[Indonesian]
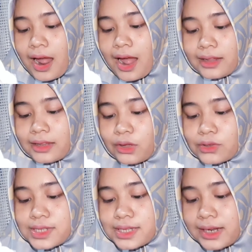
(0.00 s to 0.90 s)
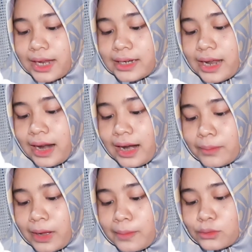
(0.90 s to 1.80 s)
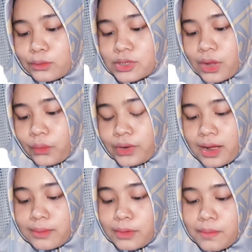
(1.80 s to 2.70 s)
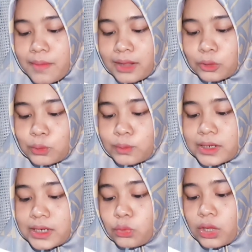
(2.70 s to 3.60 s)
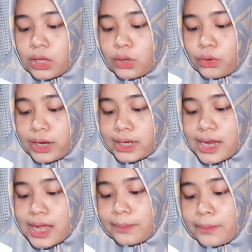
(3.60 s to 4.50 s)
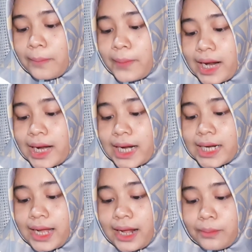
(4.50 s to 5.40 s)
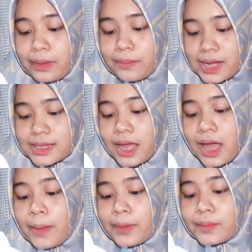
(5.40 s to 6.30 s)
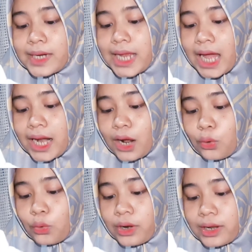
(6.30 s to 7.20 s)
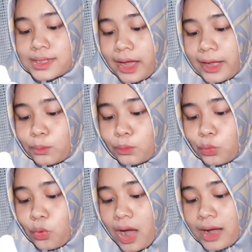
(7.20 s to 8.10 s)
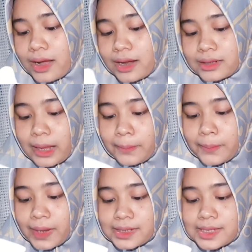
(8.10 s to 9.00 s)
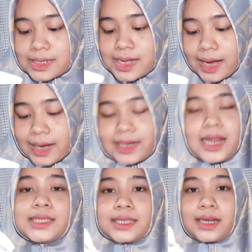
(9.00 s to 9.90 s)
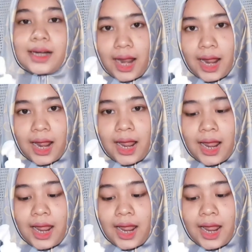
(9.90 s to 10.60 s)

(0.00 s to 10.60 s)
Antioksidan dalam habatus sauda membantu melindungi kulit dari paparan radikal bebas, memelihara kulit sehatmu agar tampak segar dan cerah